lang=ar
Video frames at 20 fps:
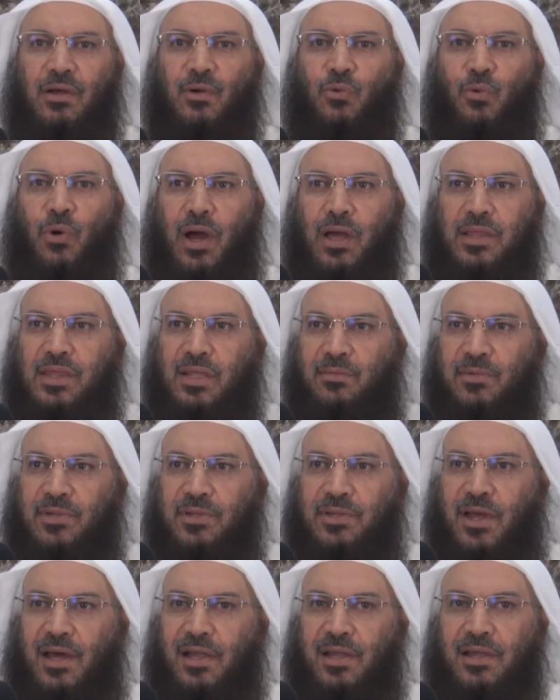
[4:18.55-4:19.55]
واكثر
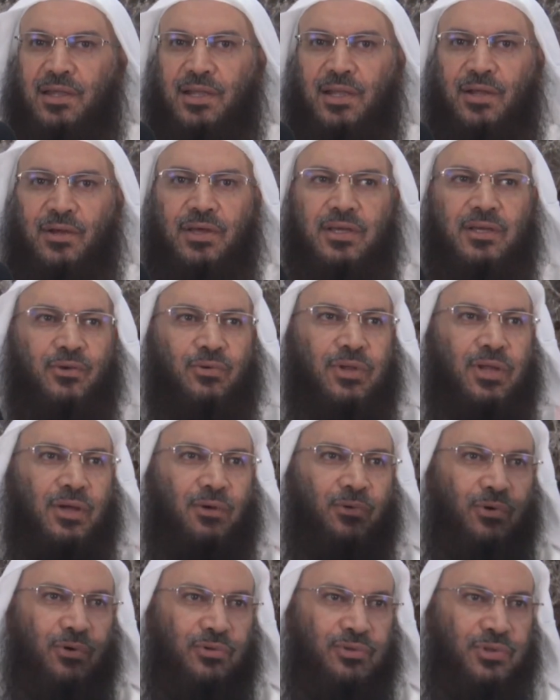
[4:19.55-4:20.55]
من ذلك انه يكون
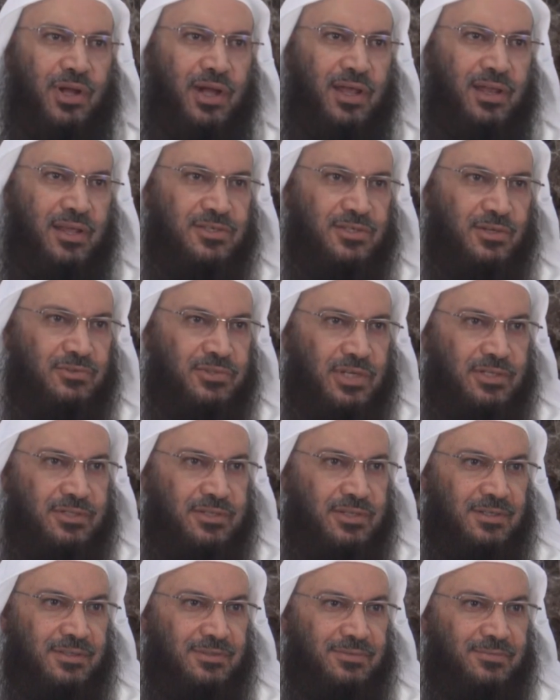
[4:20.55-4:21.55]
له قدره على
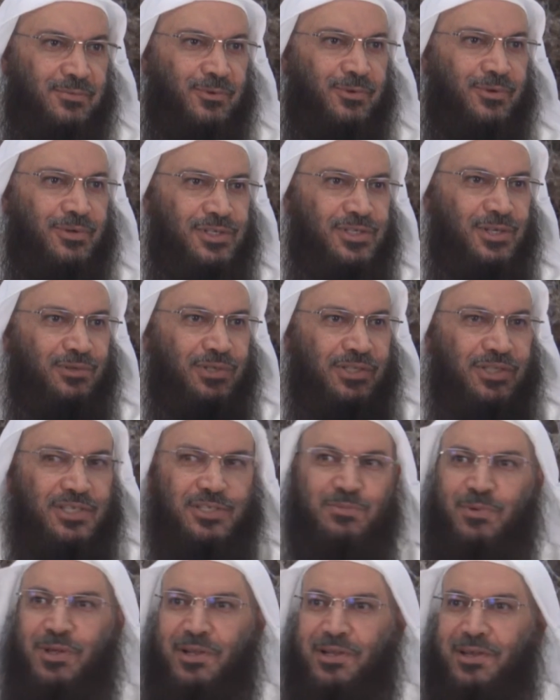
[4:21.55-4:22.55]
زوجته مو كل زوجه
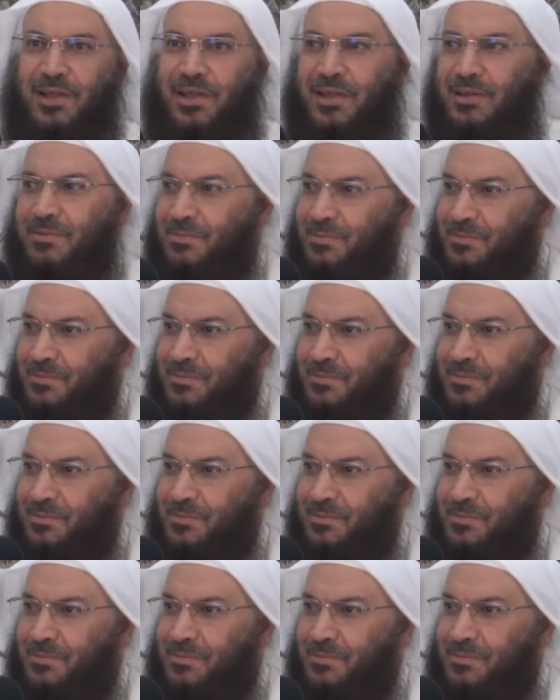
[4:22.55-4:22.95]
تسمع الكلام